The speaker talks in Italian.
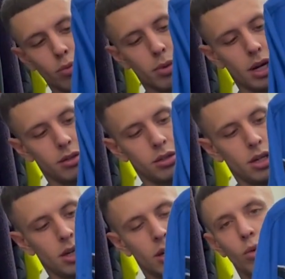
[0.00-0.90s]
ma
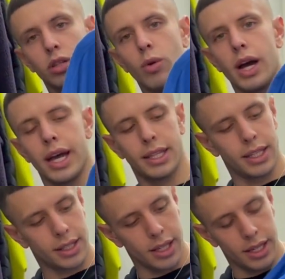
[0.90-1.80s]
questa qua è
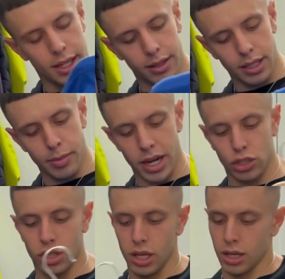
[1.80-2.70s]
del, eh, del
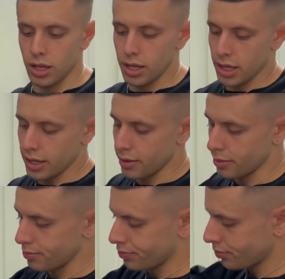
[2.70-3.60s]
merch di eh,
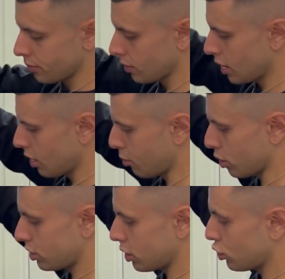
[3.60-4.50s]

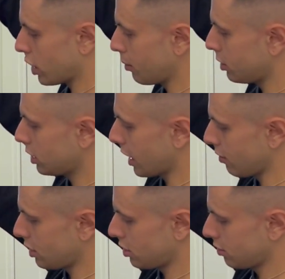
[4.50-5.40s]
Birds in the Trap di
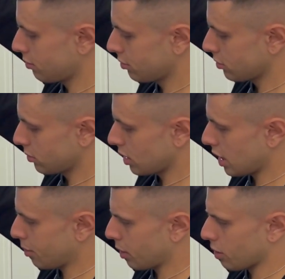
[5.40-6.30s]
Travis,
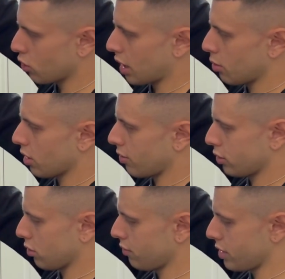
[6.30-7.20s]
la prima collab che ha
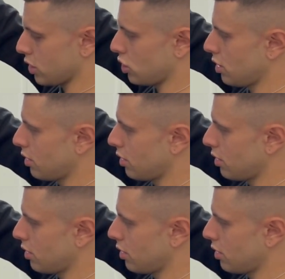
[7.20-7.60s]
fatto con Virgil.